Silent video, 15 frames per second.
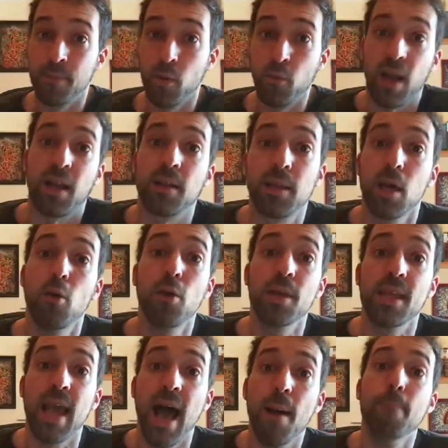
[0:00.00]
una
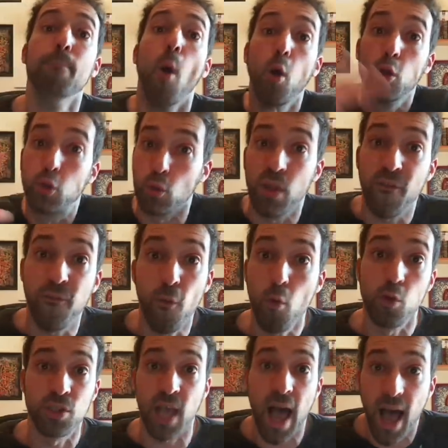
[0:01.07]
categoria molto
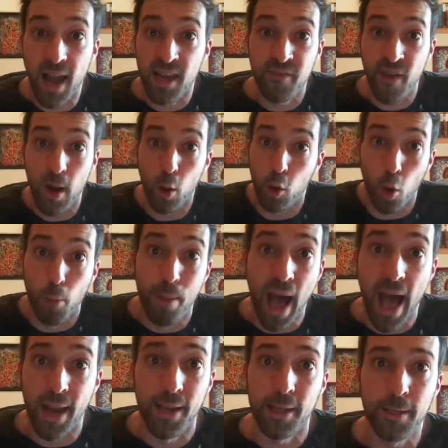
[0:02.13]
diffusa a livello
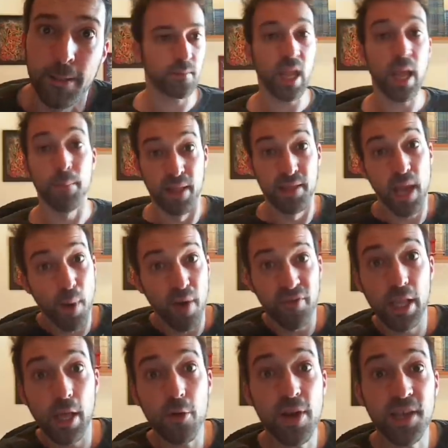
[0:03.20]
globale. Ma andiamo a
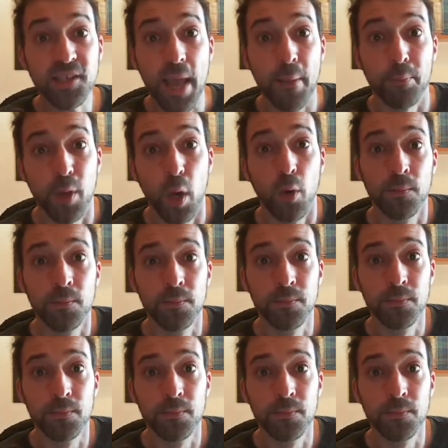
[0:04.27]
vedere un esempio.